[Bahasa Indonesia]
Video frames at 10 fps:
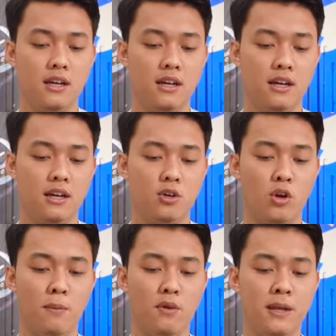Uh,
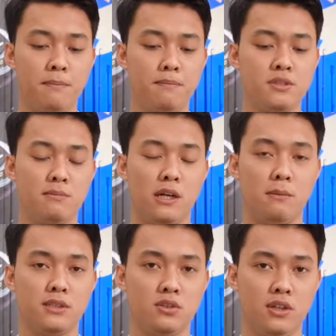20 lip 9,1
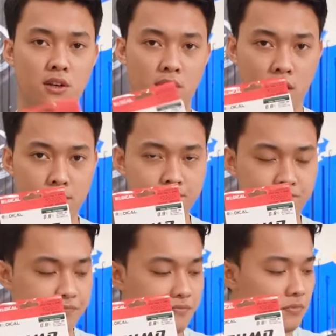kg
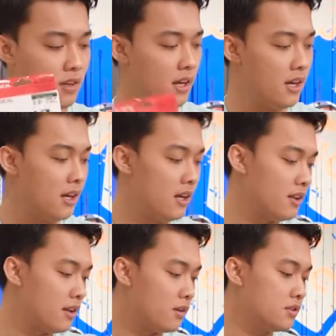
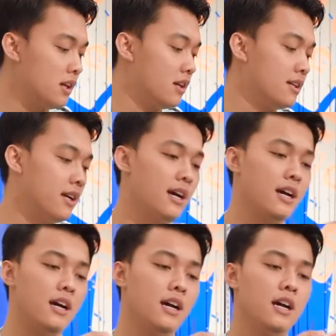terus ada
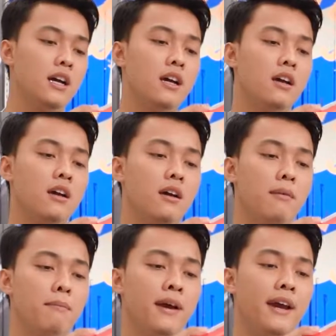
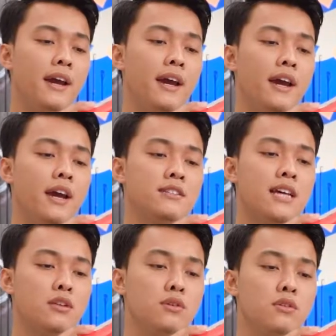PE 1
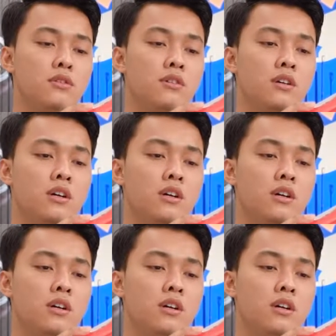0,14